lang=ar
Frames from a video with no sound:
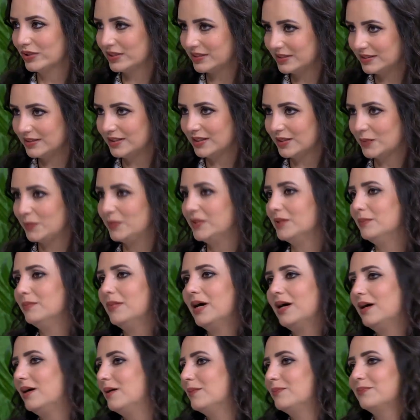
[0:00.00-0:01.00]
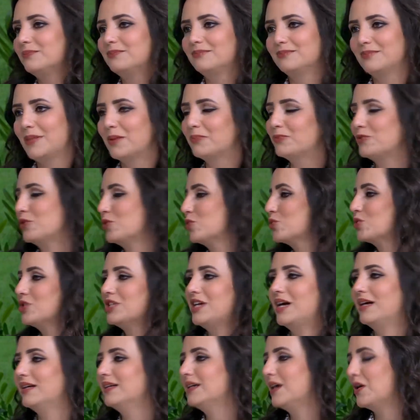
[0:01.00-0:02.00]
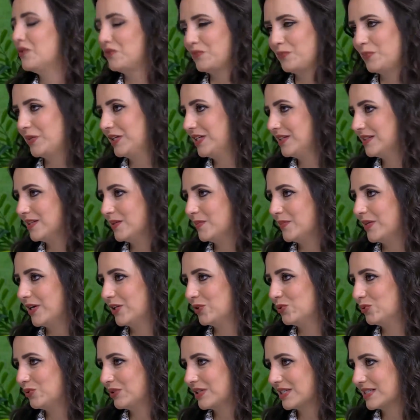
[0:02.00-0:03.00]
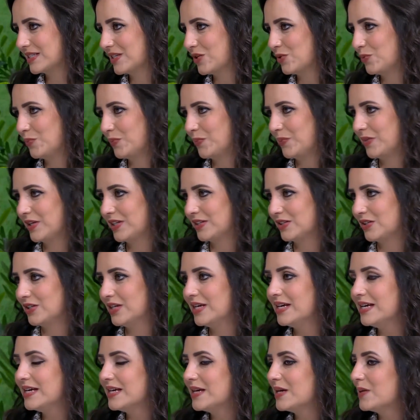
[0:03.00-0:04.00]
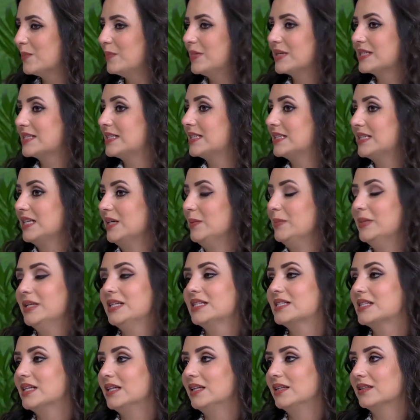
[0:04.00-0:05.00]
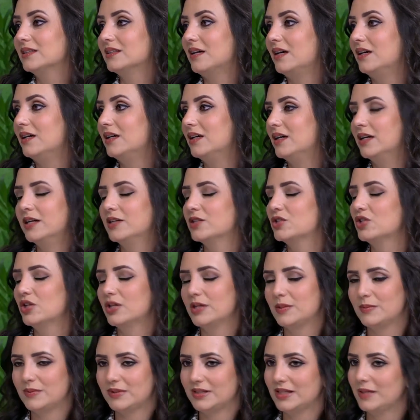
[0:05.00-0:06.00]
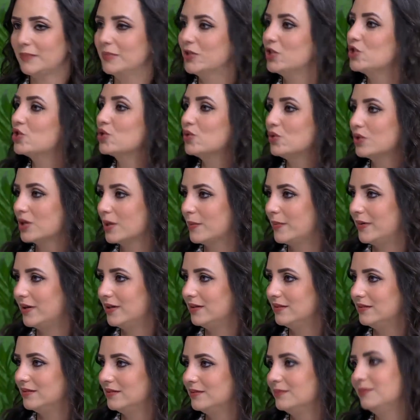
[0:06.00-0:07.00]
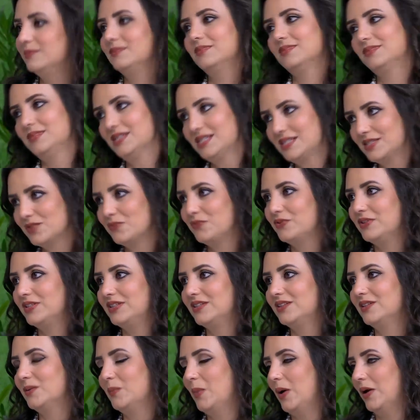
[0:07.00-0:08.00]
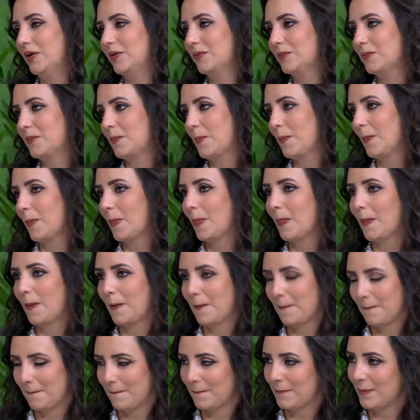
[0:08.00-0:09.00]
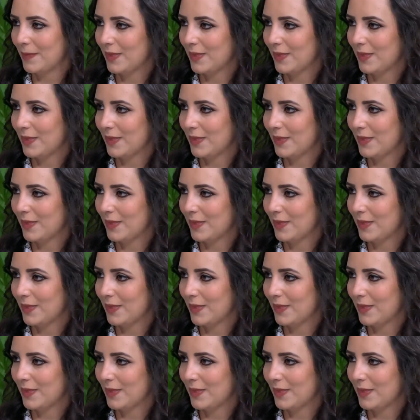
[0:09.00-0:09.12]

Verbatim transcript: كثير كبير ما ما بتحصلي عليها في ميه صح البقدونس صح 100% بس بدك تعملي سلطه آه سوري بدك تعملي شوربه بتستفيدي طبعا طبعا هذا الحلو انه